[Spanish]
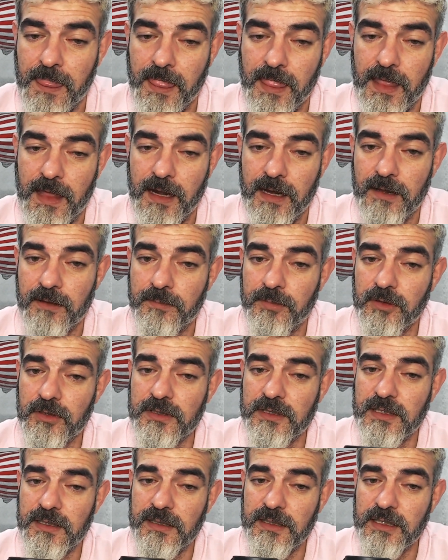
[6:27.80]
El
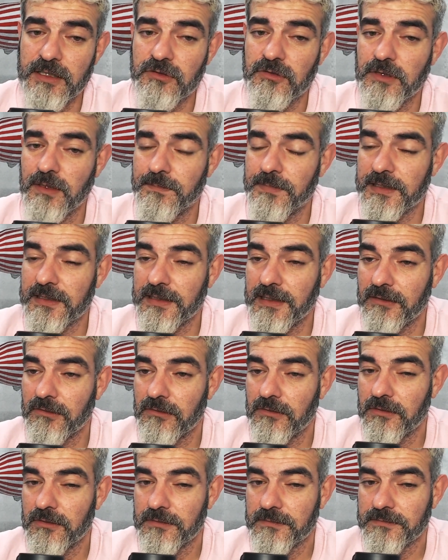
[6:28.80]
deporte es un
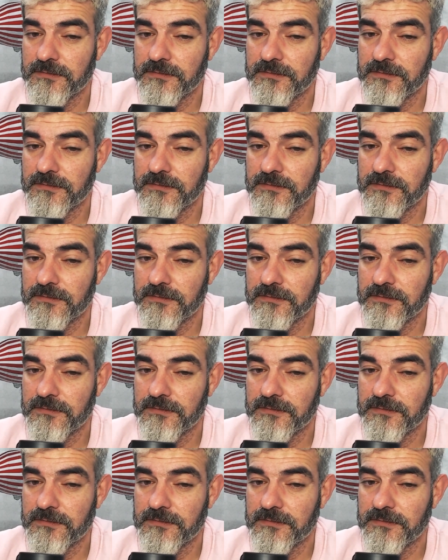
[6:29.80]
espectáculo